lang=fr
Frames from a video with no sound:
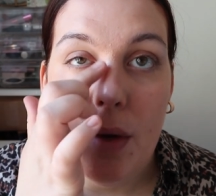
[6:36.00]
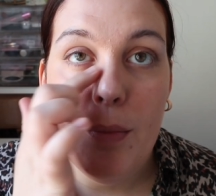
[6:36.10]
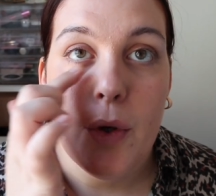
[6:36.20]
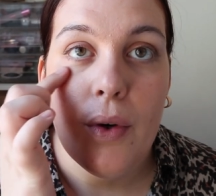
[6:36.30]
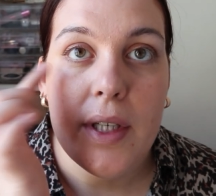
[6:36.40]

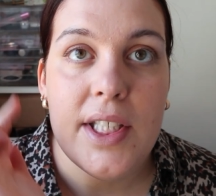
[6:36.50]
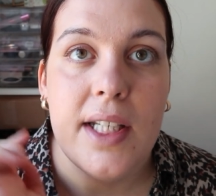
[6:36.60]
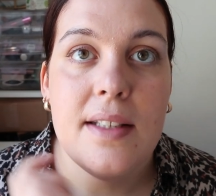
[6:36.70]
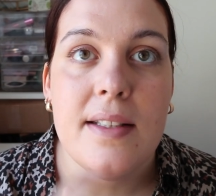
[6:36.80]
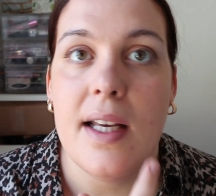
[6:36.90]
me
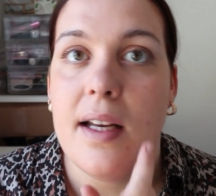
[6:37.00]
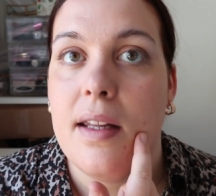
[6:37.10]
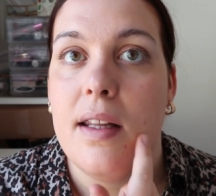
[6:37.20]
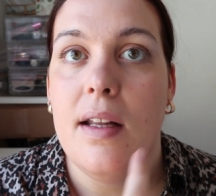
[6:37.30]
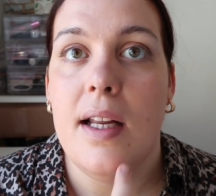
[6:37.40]
corriger les
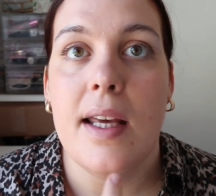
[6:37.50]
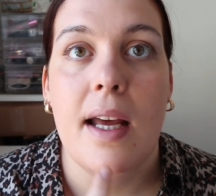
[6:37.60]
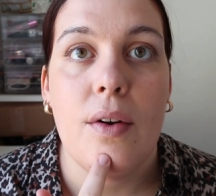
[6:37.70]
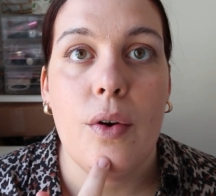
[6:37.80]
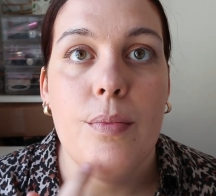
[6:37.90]
cernes et les
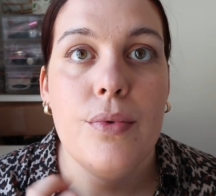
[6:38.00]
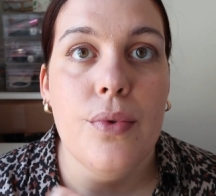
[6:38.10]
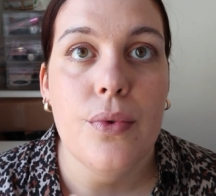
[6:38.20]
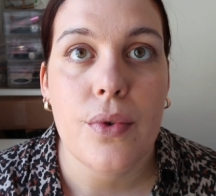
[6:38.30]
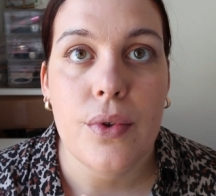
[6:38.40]
quelques
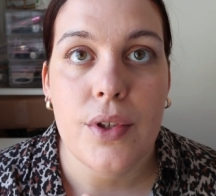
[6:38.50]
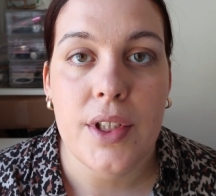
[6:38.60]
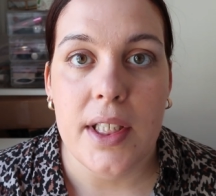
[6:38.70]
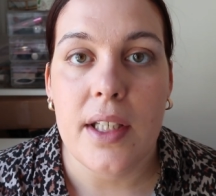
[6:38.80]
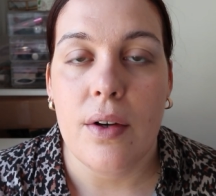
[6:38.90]
boutons que
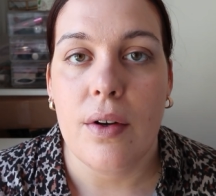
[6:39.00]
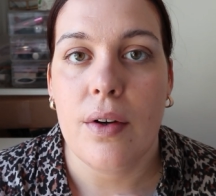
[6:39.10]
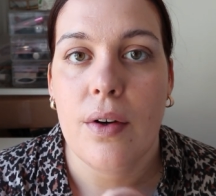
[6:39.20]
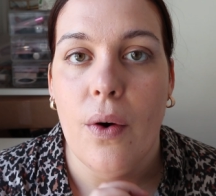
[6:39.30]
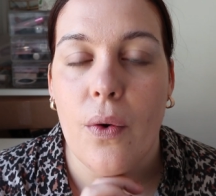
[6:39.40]
j'ai
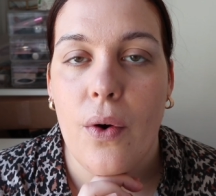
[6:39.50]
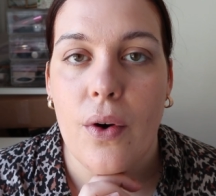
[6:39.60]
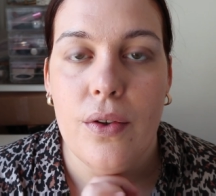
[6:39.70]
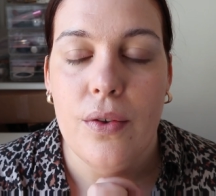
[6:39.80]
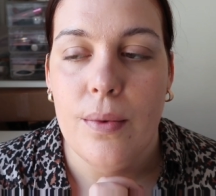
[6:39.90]
euh,
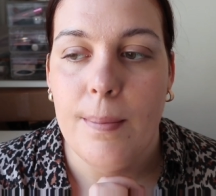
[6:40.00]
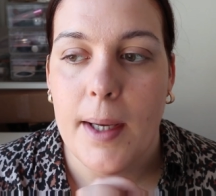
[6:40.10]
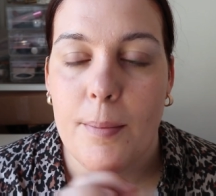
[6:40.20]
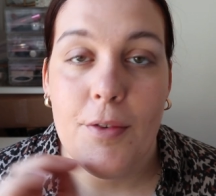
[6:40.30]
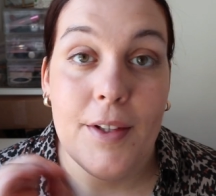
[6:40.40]
encore de
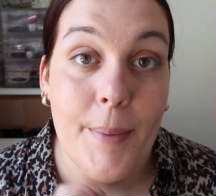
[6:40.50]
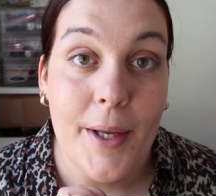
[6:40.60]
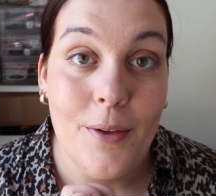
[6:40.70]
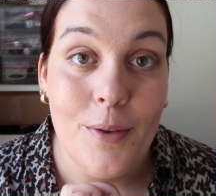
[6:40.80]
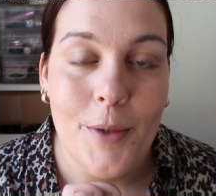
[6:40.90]
ma mauvaise
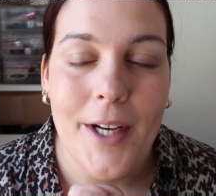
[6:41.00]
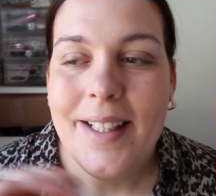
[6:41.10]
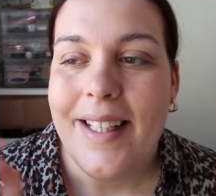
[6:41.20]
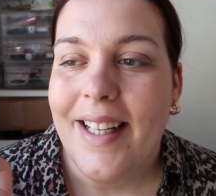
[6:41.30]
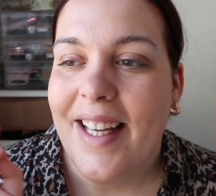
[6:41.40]
période du mois
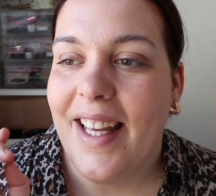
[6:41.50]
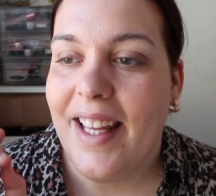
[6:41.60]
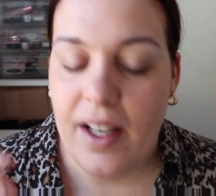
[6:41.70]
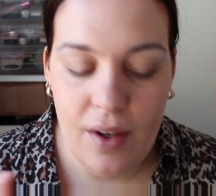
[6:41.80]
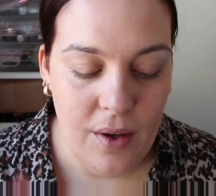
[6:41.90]

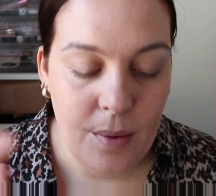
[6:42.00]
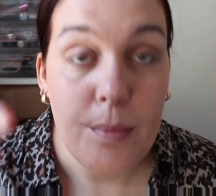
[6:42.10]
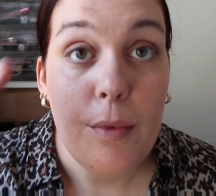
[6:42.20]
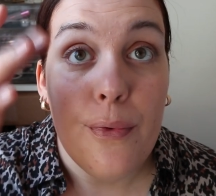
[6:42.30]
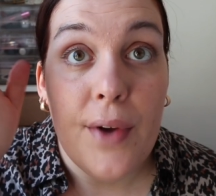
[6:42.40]
et
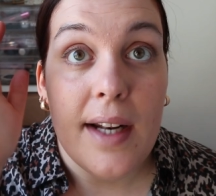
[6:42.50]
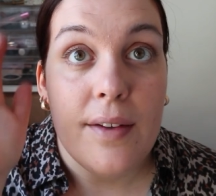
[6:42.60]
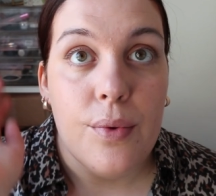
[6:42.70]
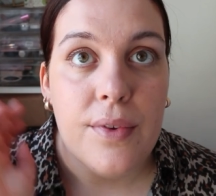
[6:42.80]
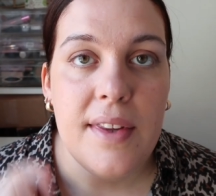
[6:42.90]
euh, me faire
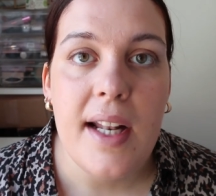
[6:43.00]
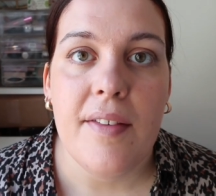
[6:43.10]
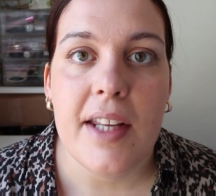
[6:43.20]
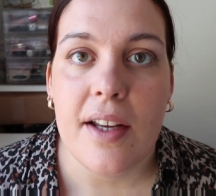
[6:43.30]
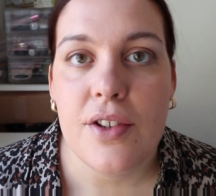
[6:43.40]
les sourcils
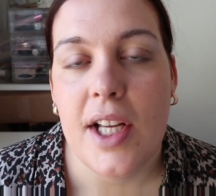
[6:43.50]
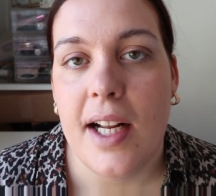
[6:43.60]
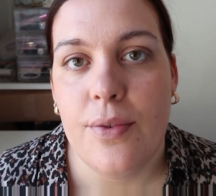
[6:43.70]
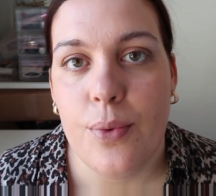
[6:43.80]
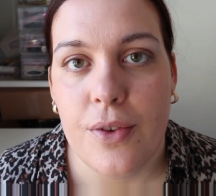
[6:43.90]
avec un
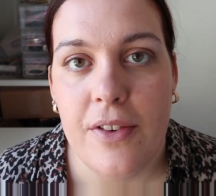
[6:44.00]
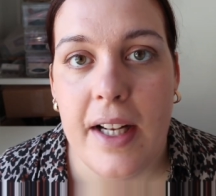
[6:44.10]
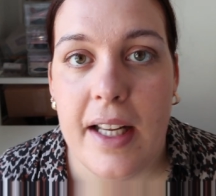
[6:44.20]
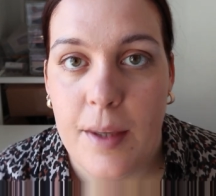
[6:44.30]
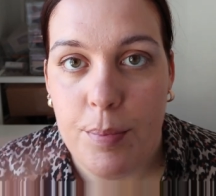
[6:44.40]
gel à
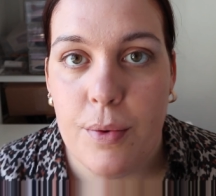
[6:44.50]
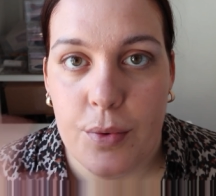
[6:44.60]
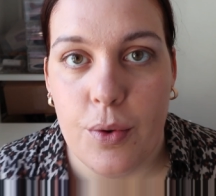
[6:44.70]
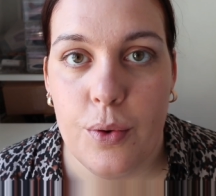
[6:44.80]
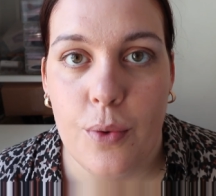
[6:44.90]
sourcils et puis
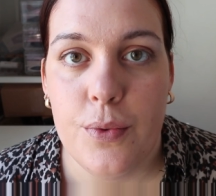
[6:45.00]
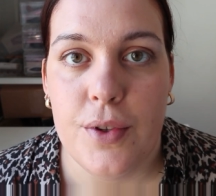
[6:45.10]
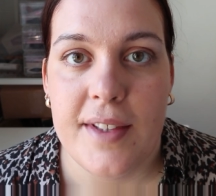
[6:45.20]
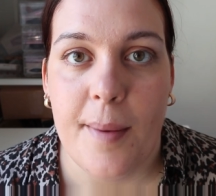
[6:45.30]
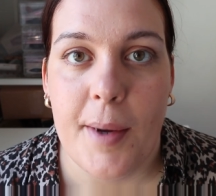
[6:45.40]
on se retrouve
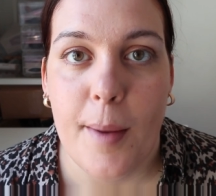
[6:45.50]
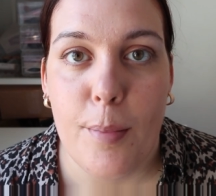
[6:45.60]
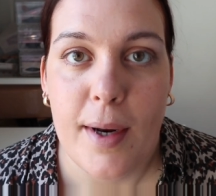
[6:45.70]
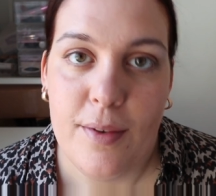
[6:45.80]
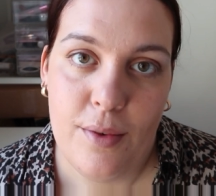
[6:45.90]
juste
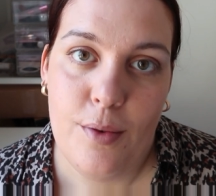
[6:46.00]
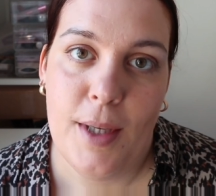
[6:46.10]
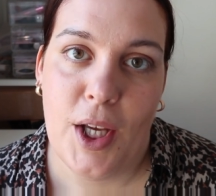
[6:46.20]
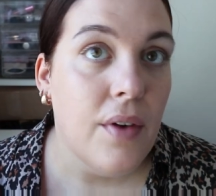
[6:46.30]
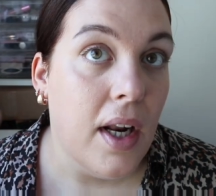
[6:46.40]
après pour la suite du
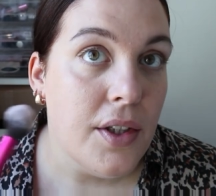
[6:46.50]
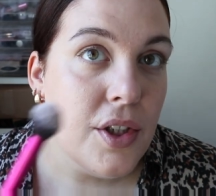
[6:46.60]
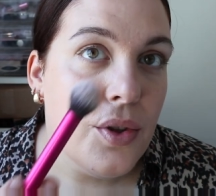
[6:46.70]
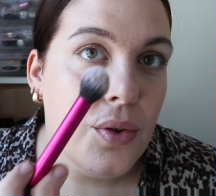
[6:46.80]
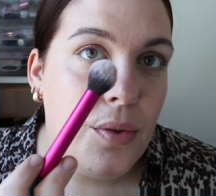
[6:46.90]
make-up. Voilà
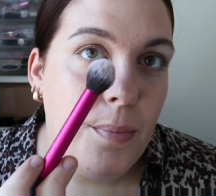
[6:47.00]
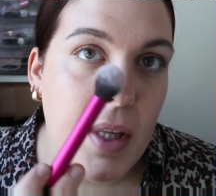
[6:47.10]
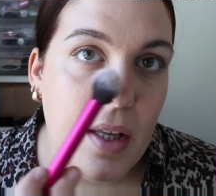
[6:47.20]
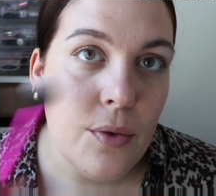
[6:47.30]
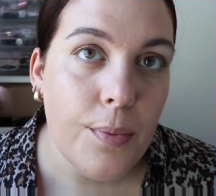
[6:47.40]
j'ai juste
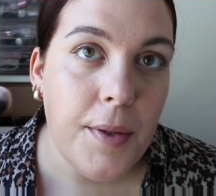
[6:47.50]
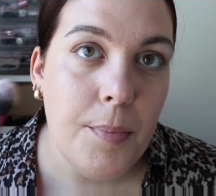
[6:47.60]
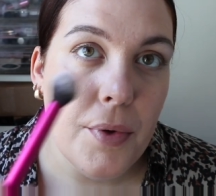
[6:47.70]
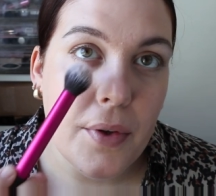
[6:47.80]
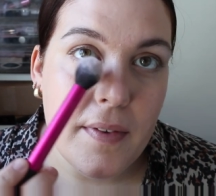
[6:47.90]
mis un tout
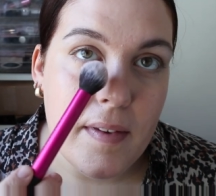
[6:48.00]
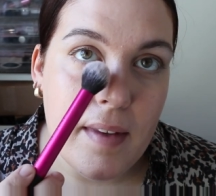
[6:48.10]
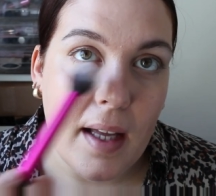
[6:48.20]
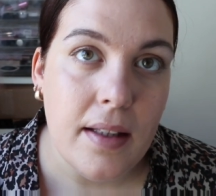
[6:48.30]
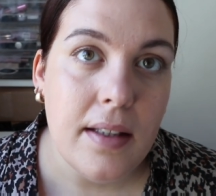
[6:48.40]
petit peu
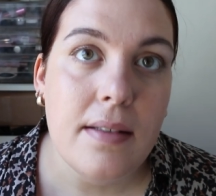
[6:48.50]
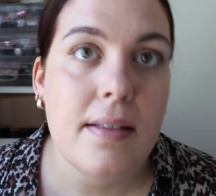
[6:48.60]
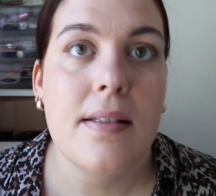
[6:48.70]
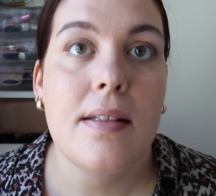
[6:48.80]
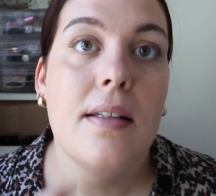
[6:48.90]
d'anti-cerne
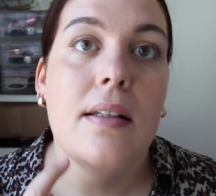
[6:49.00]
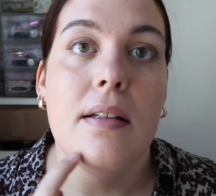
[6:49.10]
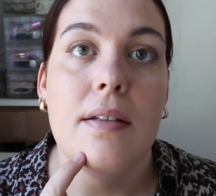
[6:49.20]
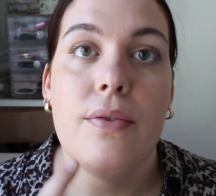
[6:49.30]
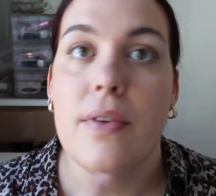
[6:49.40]
ici
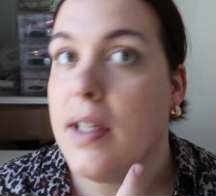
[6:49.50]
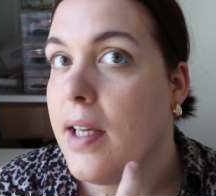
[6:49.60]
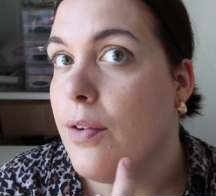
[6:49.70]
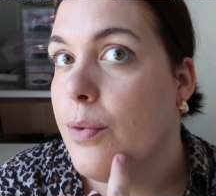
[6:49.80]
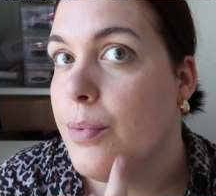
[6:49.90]
et sur les
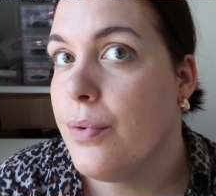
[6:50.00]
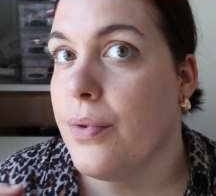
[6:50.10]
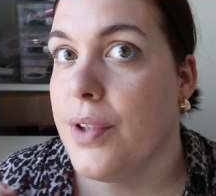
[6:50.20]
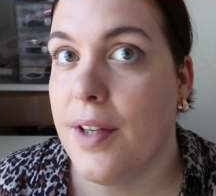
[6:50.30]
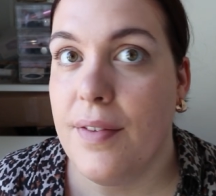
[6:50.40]
quelques
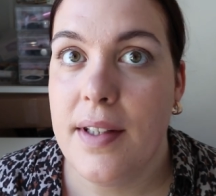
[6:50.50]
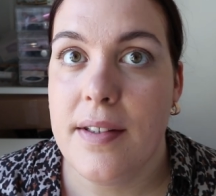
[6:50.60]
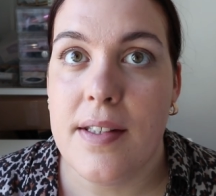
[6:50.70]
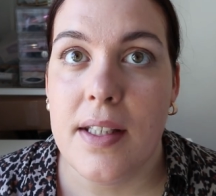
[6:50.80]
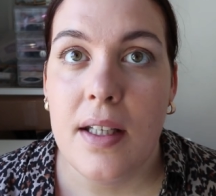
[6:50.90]
boutons que
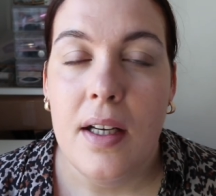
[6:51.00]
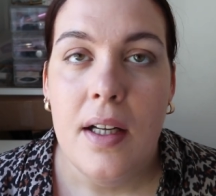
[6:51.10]
j'avais ici